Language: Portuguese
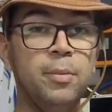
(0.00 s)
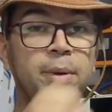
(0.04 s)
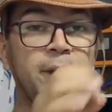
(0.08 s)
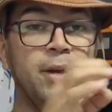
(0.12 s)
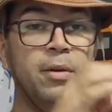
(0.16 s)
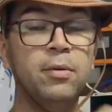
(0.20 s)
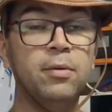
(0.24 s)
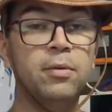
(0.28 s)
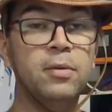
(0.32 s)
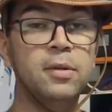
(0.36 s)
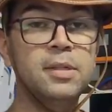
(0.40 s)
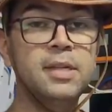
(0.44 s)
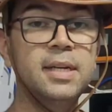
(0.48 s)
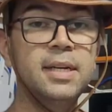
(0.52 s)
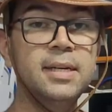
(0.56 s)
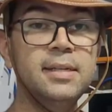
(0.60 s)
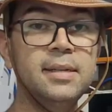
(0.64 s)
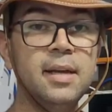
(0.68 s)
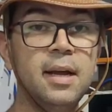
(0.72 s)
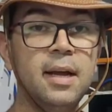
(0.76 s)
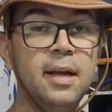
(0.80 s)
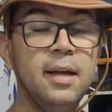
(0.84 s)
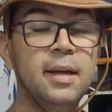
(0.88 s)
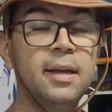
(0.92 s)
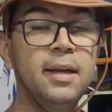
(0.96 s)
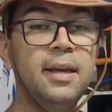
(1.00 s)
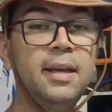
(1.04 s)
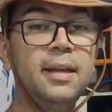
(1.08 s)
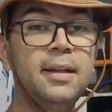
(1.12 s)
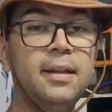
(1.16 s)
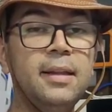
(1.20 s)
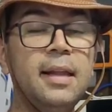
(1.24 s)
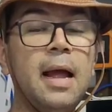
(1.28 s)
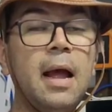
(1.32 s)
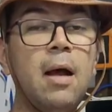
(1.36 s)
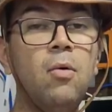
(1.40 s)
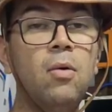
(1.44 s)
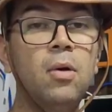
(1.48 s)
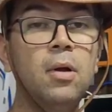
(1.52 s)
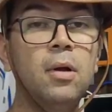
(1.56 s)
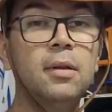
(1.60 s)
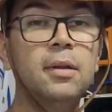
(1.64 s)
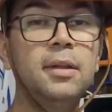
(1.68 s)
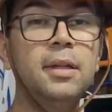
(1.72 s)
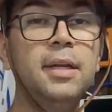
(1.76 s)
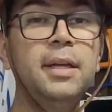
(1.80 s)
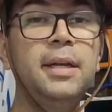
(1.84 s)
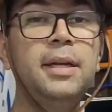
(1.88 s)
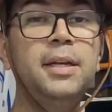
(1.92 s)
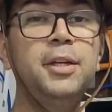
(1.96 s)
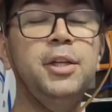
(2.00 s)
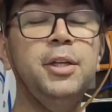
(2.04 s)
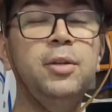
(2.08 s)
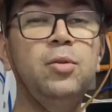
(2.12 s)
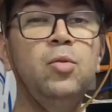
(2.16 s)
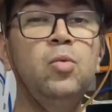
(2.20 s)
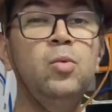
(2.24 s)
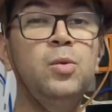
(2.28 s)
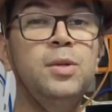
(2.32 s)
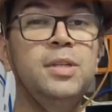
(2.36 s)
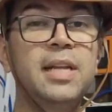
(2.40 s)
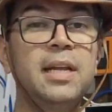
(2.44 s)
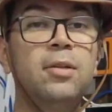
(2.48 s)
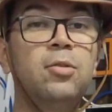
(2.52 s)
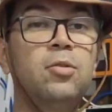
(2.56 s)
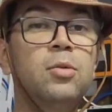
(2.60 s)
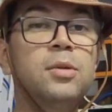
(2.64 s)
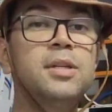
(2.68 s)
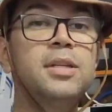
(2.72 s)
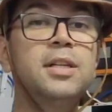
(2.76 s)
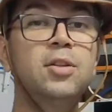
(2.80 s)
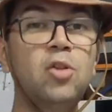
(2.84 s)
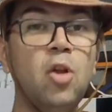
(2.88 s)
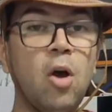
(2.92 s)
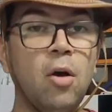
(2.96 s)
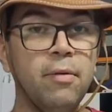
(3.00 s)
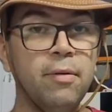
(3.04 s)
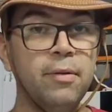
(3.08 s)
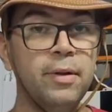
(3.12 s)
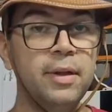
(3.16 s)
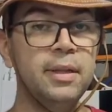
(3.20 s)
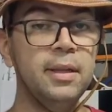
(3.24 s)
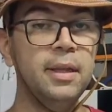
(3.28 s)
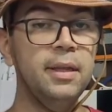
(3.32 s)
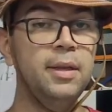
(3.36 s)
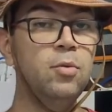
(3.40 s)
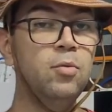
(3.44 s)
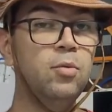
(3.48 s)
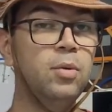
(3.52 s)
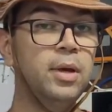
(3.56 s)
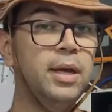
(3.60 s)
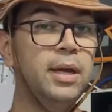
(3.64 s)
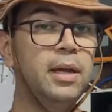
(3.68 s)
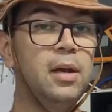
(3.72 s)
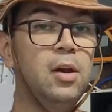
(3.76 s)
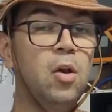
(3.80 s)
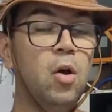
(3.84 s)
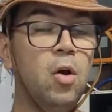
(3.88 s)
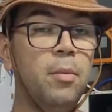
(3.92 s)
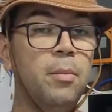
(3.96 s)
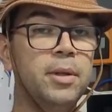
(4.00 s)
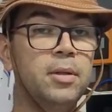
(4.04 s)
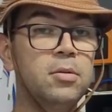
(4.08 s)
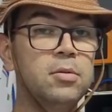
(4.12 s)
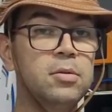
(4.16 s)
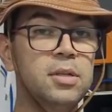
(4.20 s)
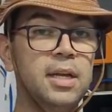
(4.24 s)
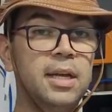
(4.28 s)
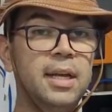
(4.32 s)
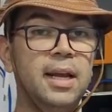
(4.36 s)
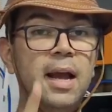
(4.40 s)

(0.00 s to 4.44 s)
tudo bem com vocês? Que tal dirigir 291 quilômetros